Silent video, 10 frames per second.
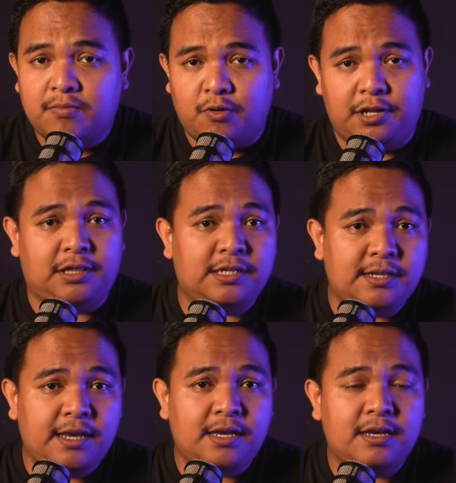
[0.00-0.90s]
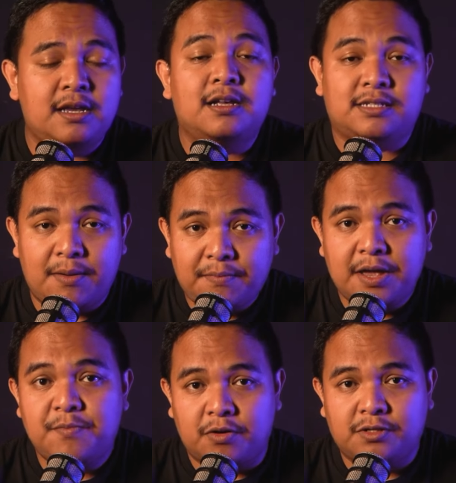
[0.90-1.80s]
politisi, sampai
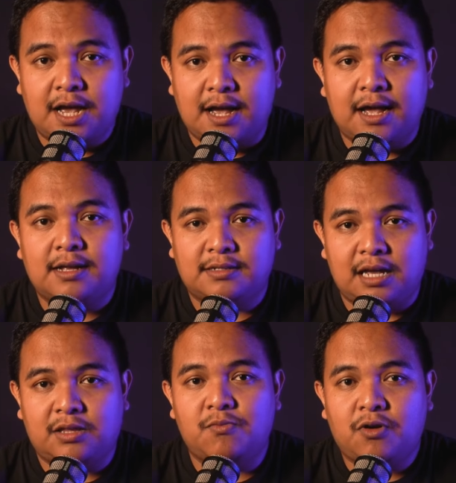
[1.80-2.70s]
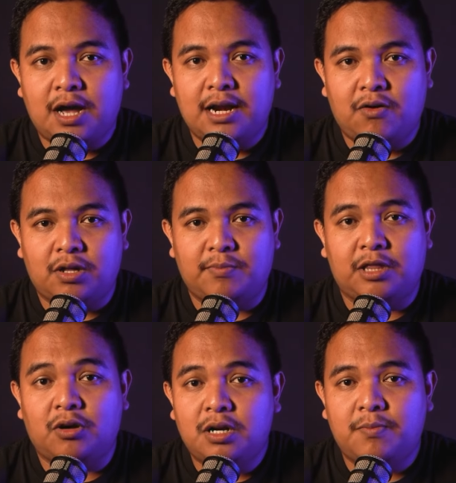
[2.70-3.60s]
pengusaha saya temukan lewat metode